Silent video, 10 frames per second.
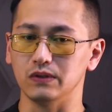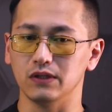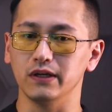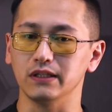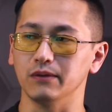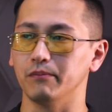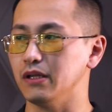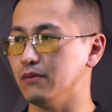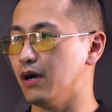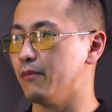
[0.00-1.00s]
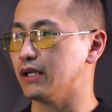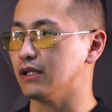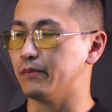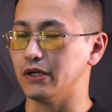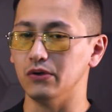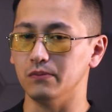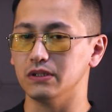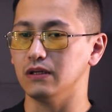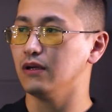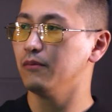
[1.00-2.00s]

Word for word: То есть давайте по ним обратно пройдемся.